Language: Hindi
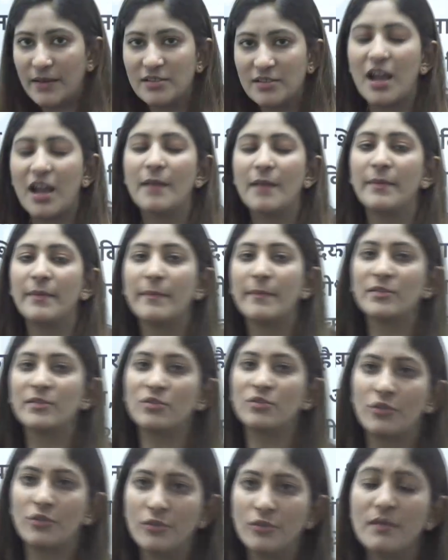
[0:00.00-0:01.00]
जहाँ पे
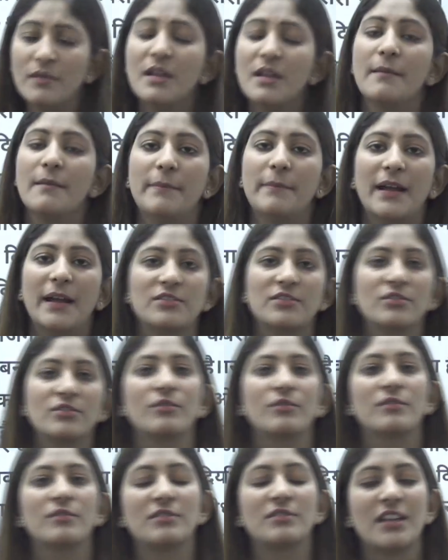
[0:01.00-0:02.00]
बच्चों को
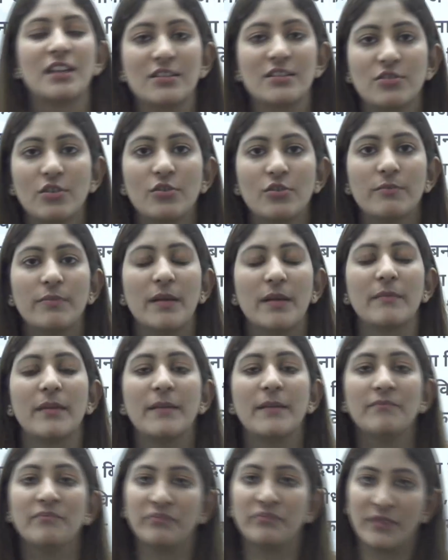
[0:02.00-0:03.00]
500-600 रुपए
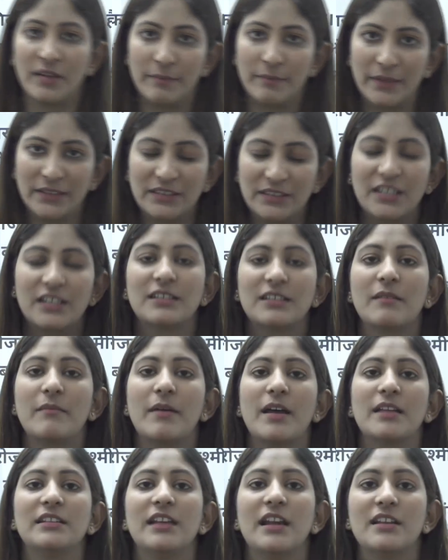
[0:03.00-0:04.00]
में पत्थर
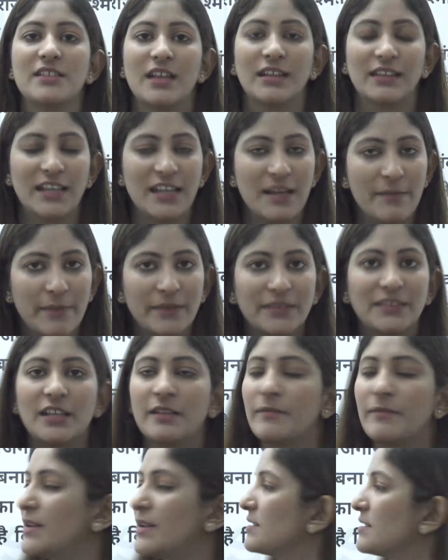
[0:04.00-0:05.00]
समा दिया जाता है कि
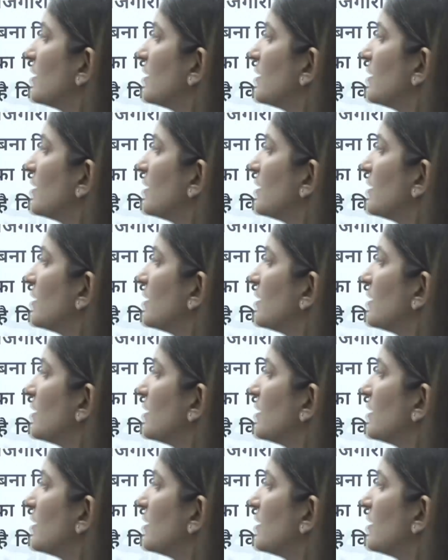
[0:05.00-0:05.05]
पत्थरबाजी